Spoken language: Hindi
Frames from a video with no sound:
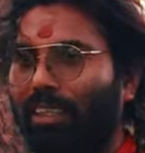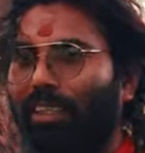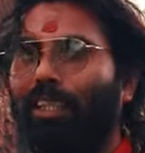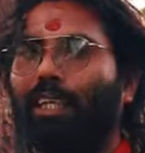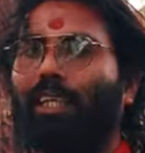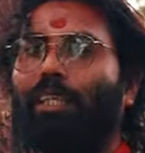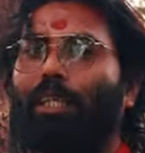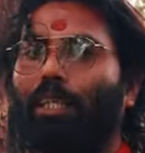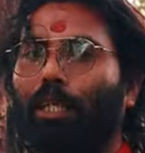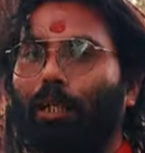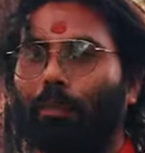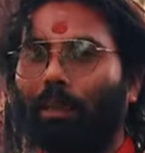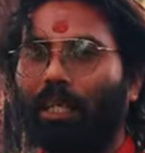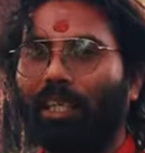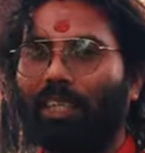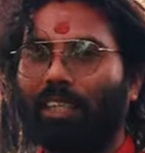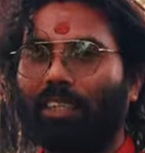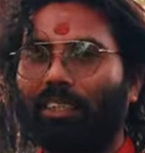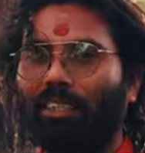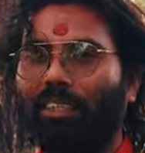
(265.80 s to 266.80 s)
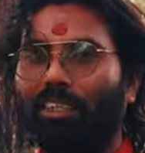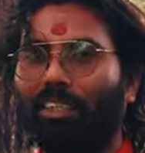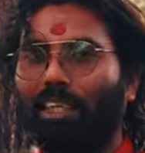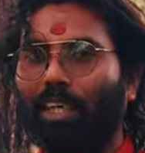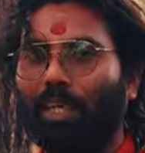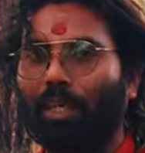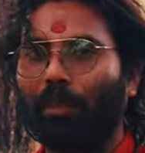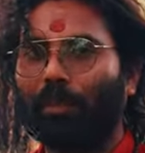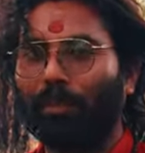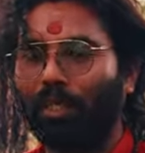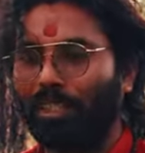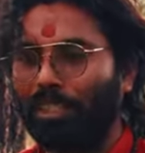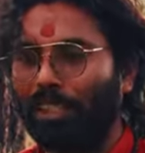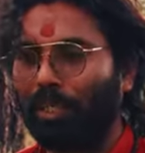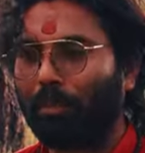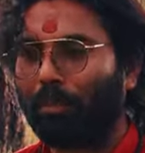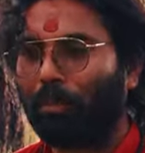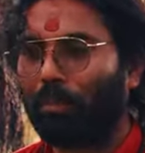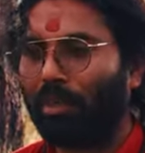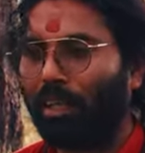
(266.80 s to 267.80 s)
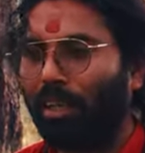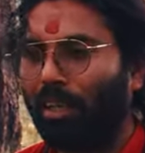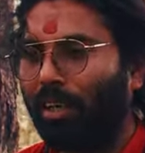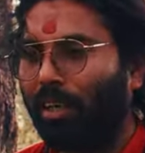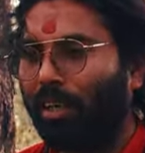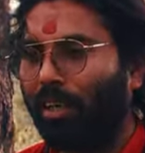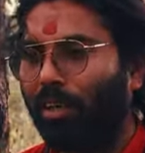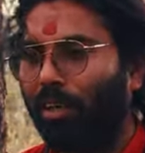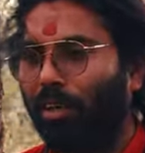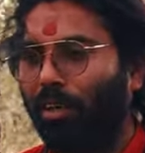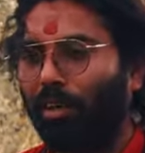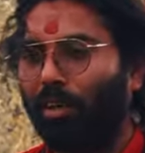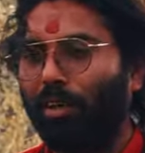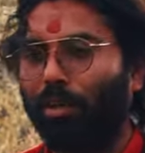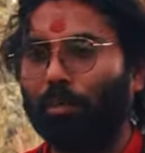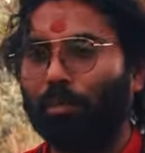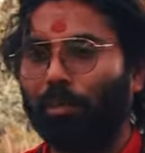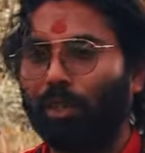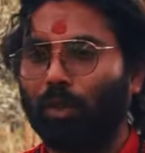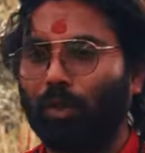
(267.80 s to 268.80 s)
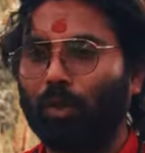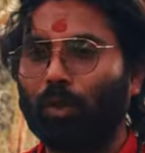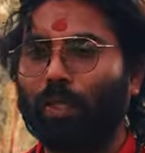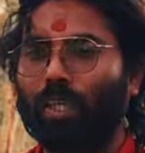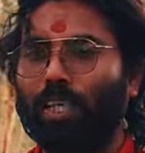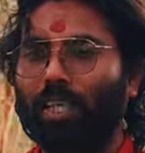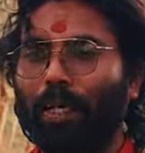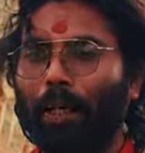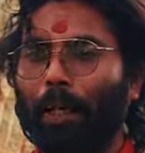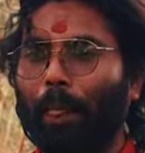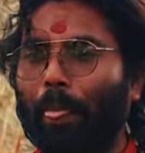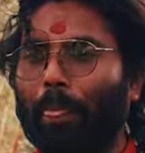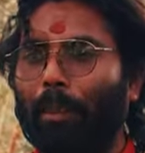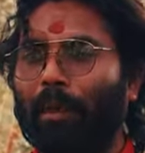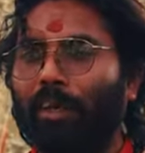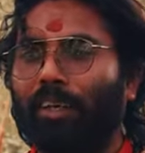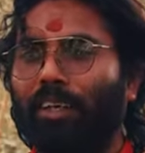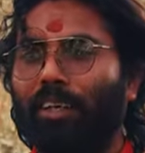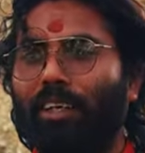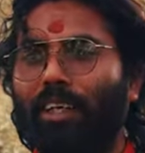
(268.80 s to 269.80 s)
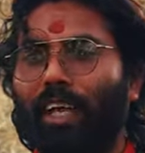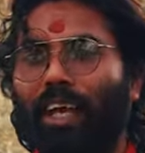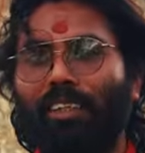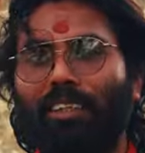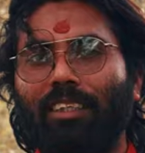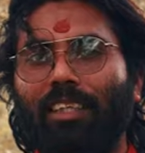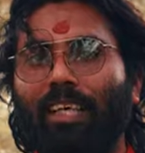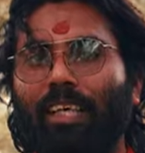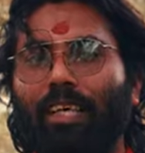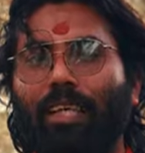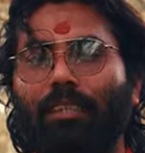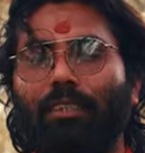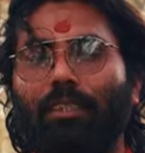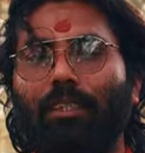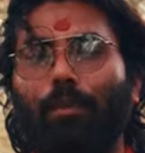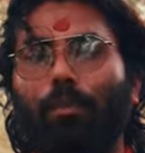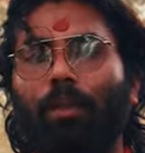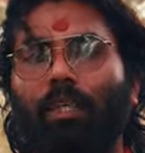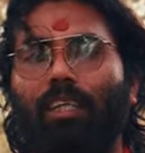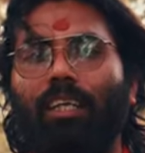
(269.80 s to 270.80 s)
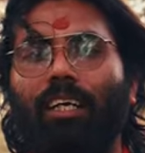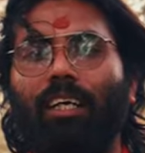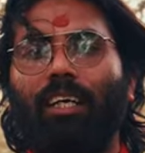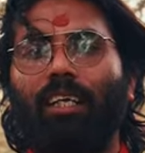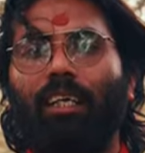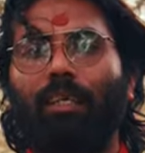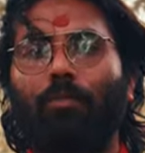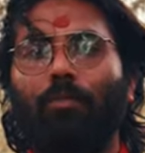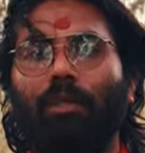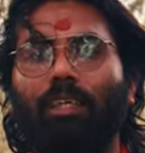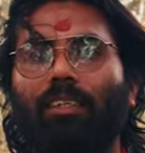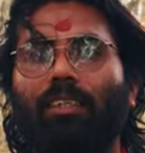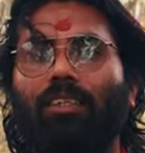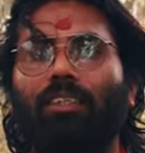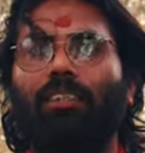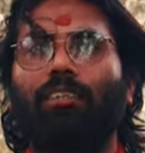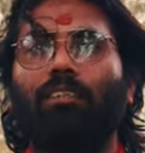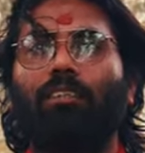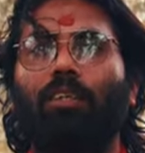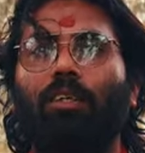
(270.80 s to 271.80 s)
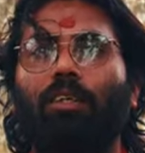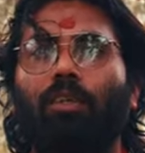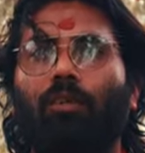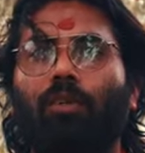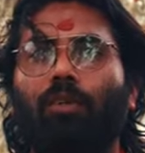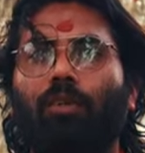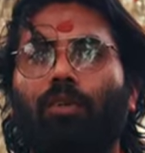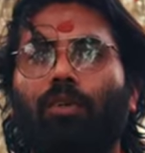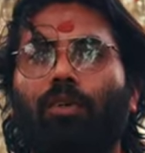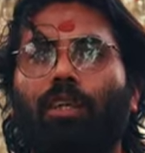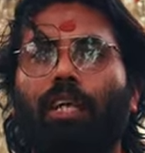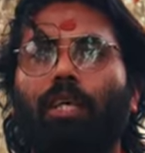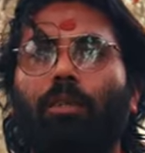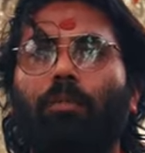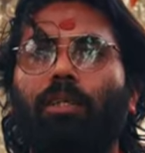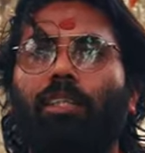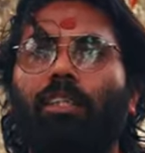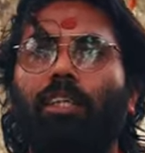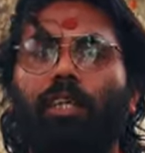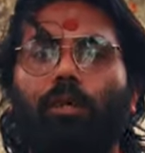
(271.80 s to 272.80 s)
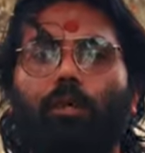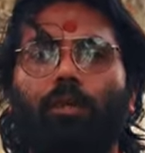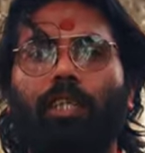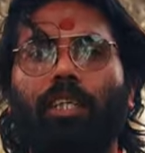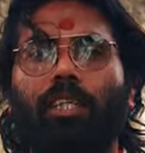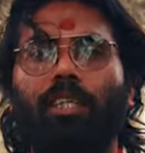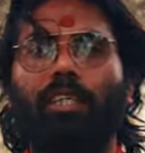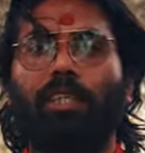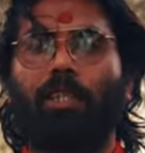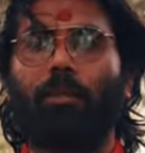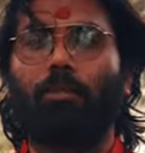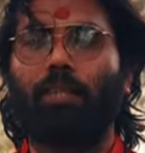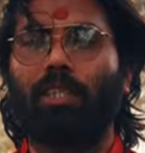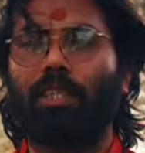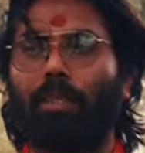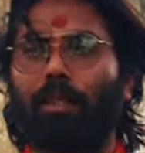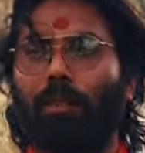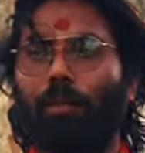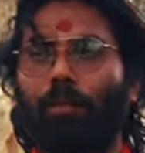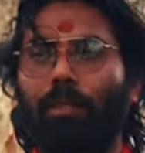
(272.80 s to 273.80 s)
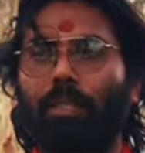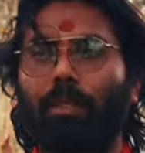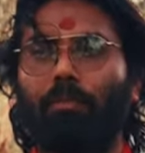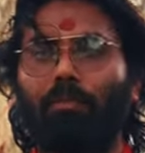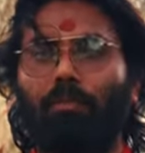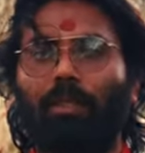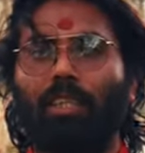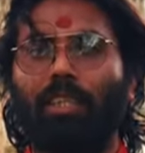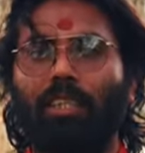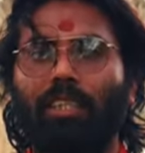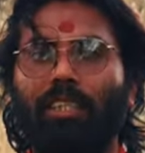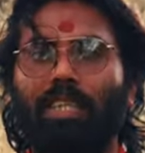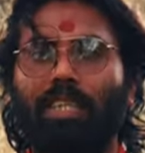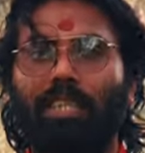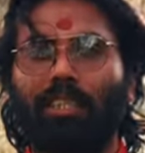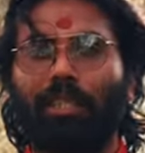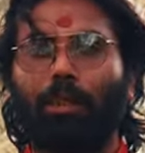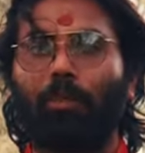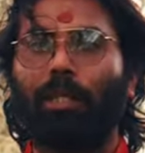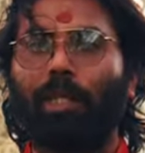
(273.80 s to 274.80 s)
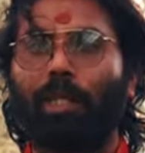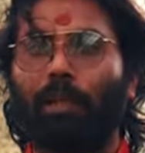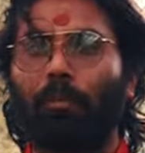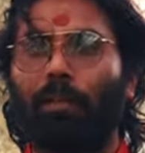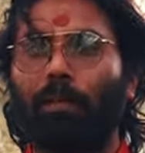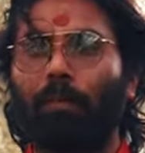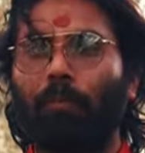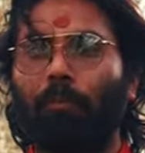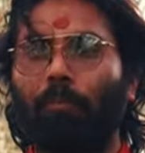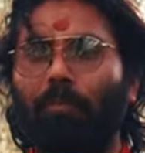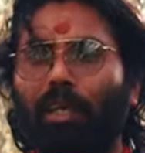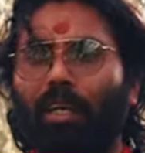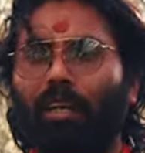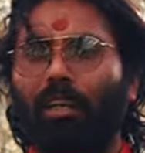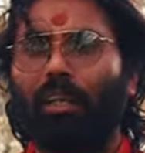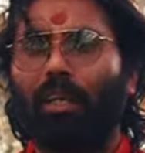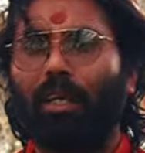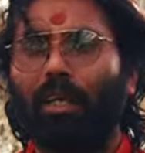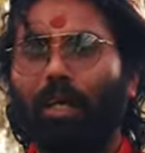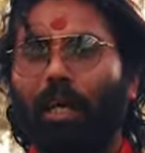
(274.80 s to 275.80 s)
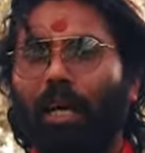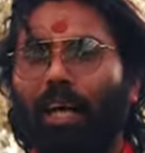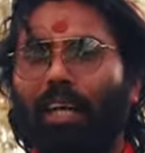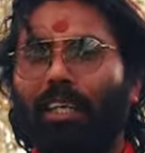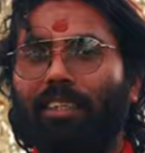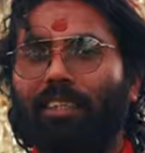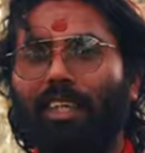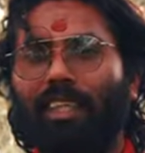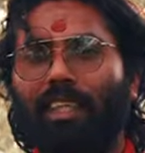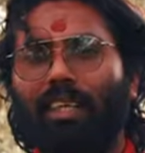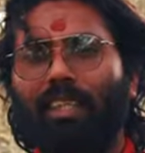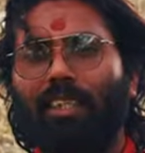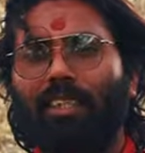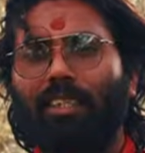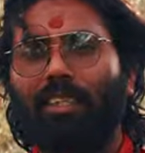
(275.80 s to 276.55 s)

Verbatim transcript: नहीं कर पाया किसी कारणवश से और मैं सो गया रात का समय था लगभग दो ढाई बज रहे होंगे या तीन बज रहे होंगे एग्जैक्ट समय नहीं मालूम ऐसा लगा